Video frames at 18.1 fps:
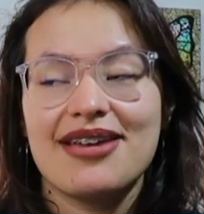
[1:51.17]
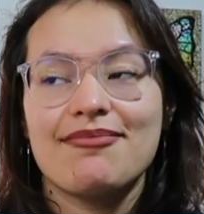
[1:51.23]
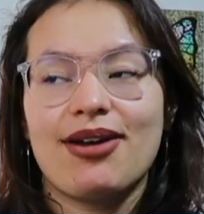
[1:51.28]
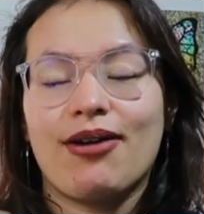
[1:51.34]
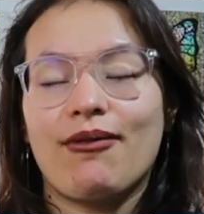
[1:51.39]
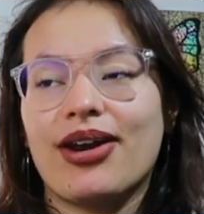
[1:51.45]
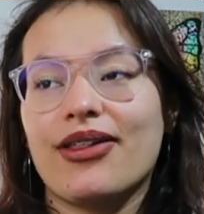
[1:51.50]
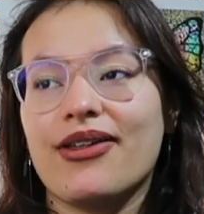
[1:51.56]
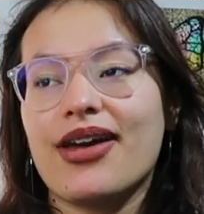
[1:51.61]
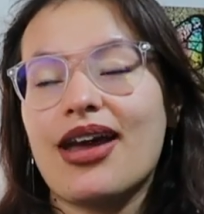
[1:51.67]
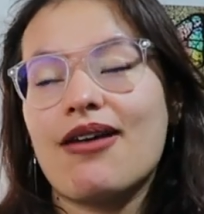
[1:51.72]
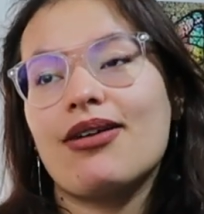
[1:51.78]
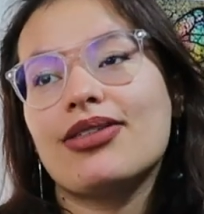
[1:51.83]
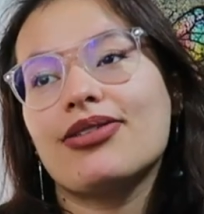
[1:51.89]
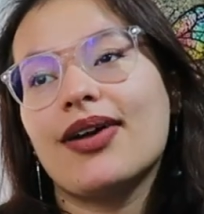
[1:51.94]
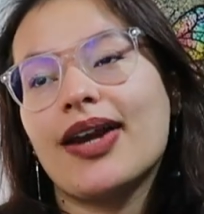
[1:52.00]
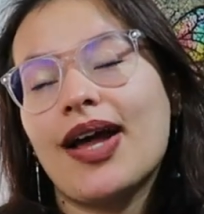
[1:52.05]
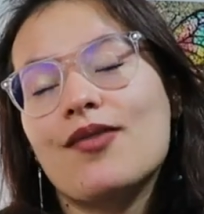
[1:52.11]
Me acuerdo que
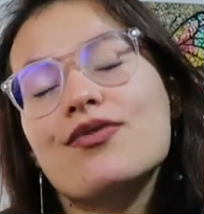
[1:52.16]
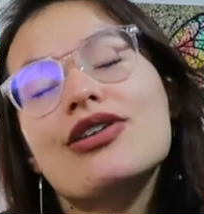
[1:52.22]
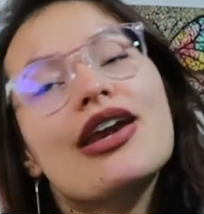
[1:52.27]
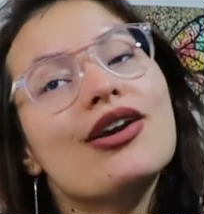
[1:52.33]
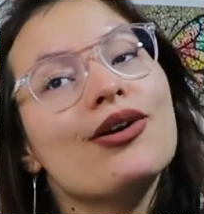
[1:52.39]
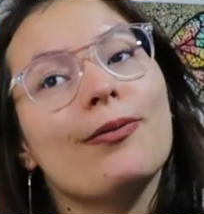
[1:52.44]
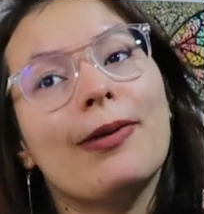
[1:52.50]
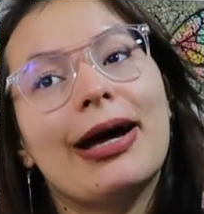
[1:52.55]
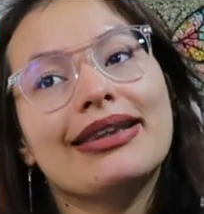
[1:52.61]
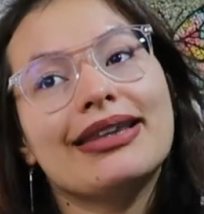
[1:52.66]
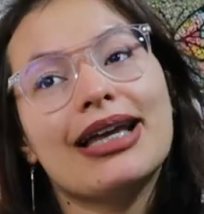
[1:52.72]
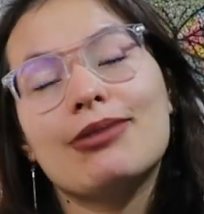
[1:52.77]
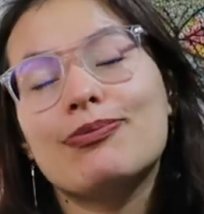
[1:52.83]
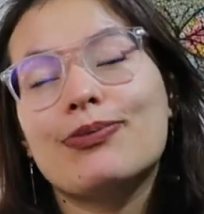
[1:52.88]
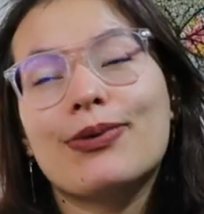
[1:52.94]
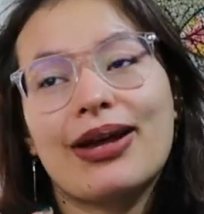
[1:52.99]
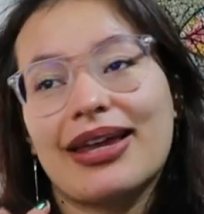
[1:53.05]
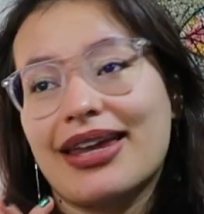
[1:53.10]
cuando era una
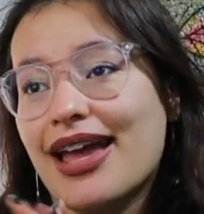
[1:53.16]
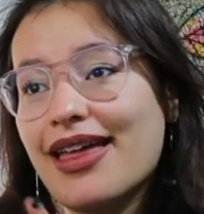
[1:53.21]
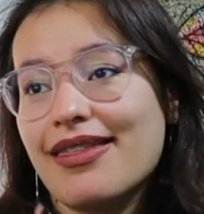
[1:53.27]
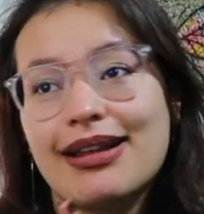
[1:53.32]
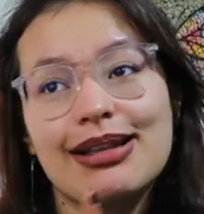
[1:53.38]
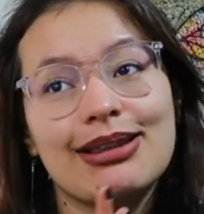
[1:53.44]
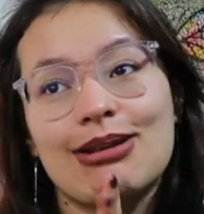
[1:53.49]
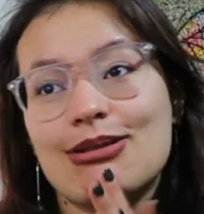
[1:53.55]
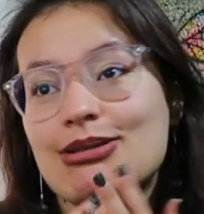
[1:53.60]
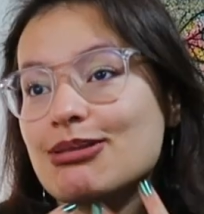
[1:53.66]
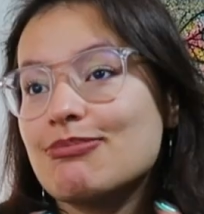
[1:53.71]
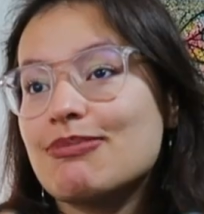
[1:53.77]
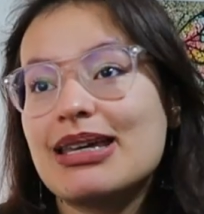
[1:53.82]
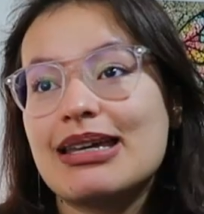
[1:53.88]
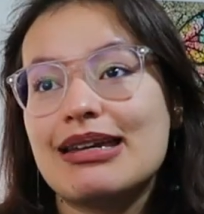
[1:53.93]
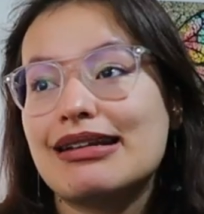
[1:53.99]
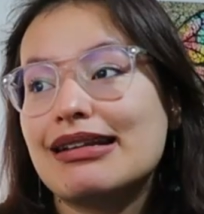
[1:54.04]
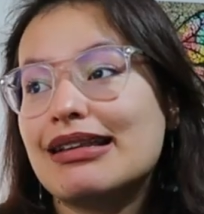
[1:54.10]
novata, por allá del
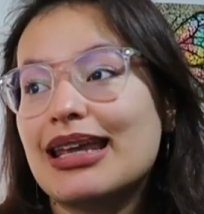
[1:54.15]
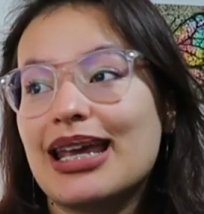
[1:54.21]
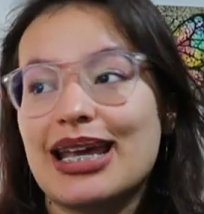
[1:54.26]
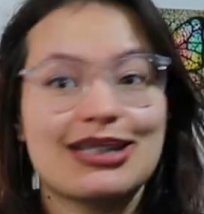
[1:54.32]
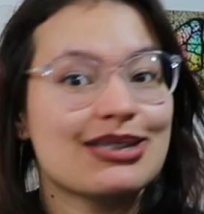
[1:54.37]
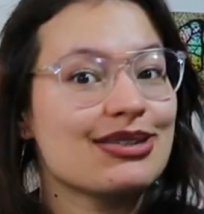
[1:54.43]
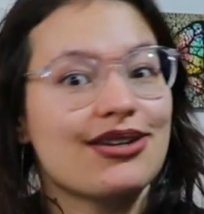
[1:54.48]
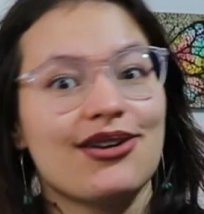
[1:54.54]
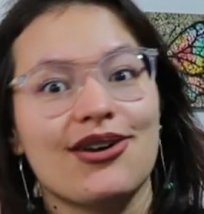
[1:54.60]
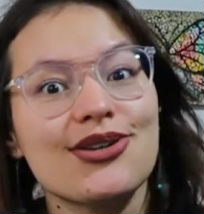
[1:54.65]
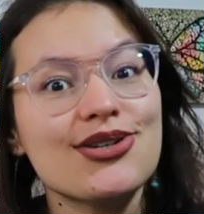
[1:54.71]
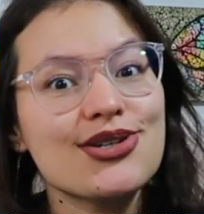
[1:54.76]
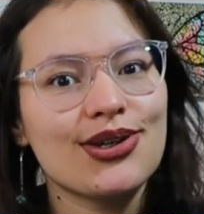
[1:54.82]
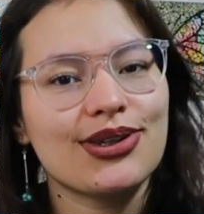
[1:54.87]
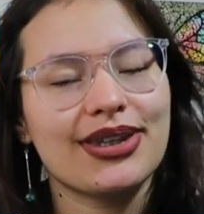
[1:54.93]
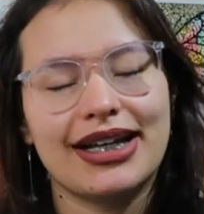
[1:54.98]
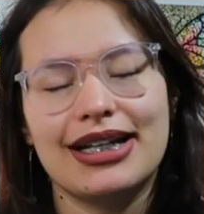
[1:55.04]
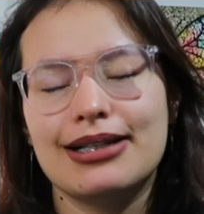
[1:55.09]

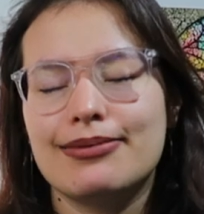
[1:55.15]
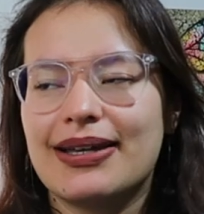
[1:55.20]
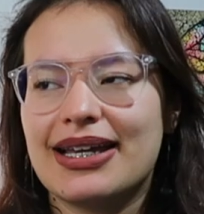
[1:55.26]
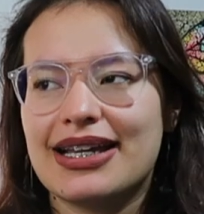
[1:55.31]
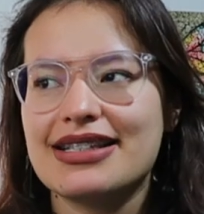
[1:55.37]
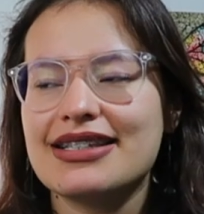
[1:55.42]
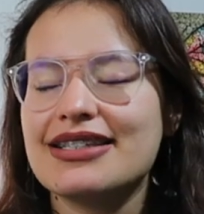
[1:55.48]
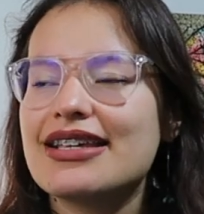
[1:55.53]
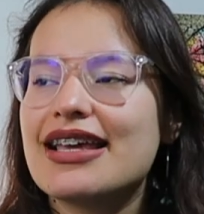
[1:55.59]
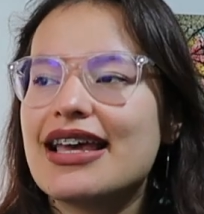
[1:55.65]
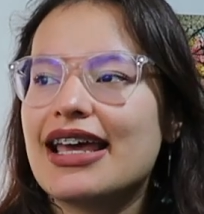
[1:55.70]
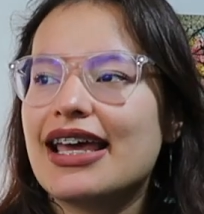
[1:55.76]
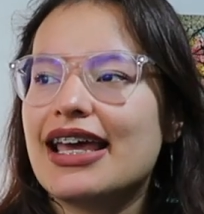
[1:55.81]
2018 tal vez,